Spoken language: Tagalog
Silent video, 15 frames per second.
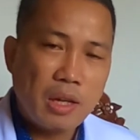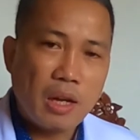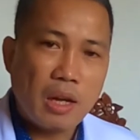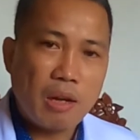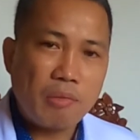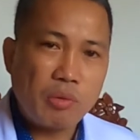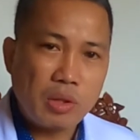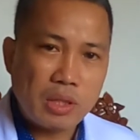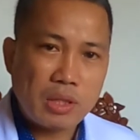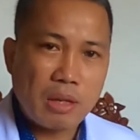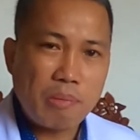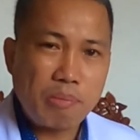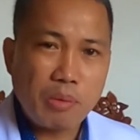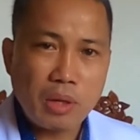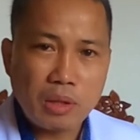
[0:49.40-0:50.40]
uh, for
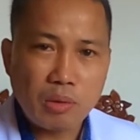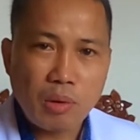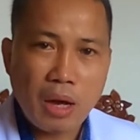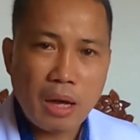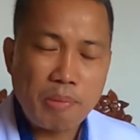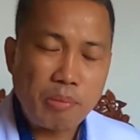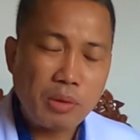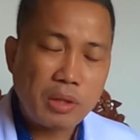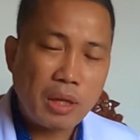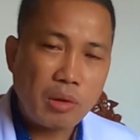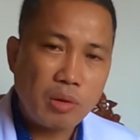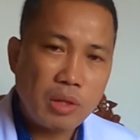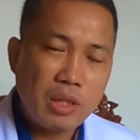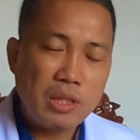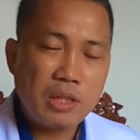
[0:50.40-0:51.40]
example itong
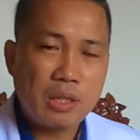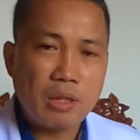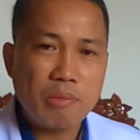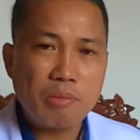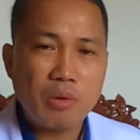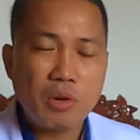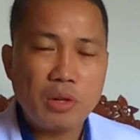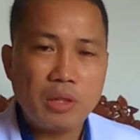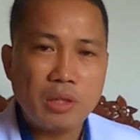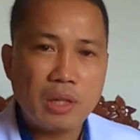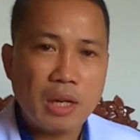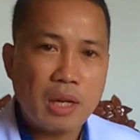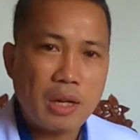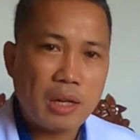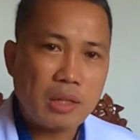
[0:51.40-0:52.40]
hypothyroidism or
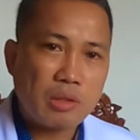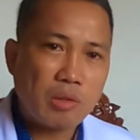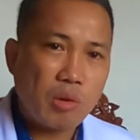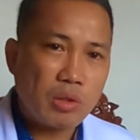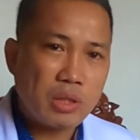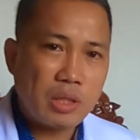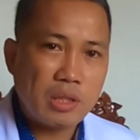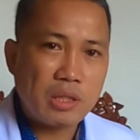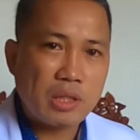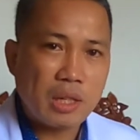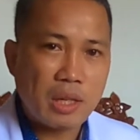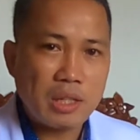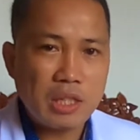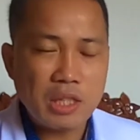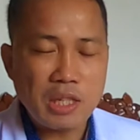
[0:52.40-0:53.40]
uh, Cushing's
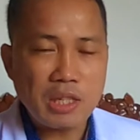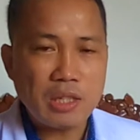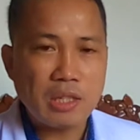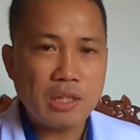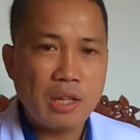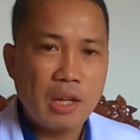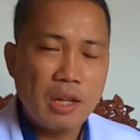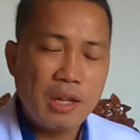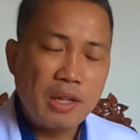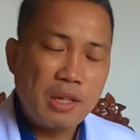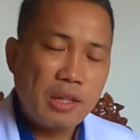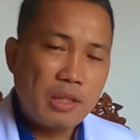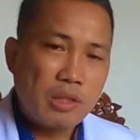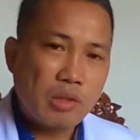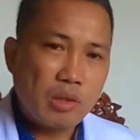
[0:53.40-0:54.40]
uh, disease
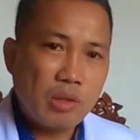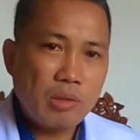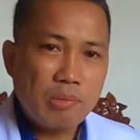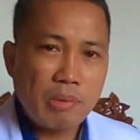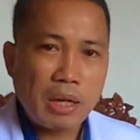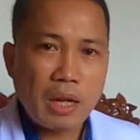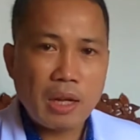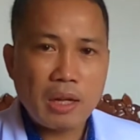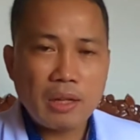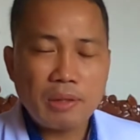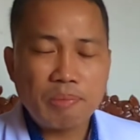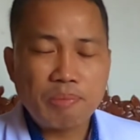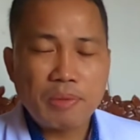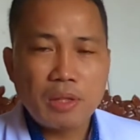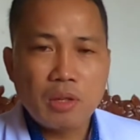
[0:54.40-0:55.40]
so
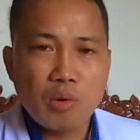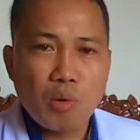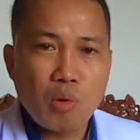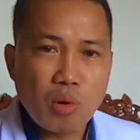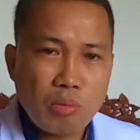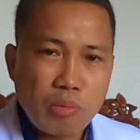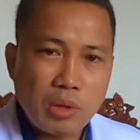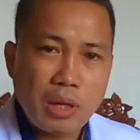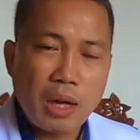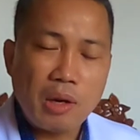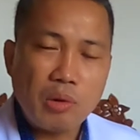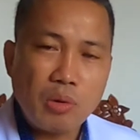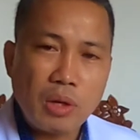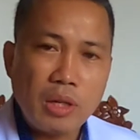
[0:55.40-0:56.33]
mga hormonal o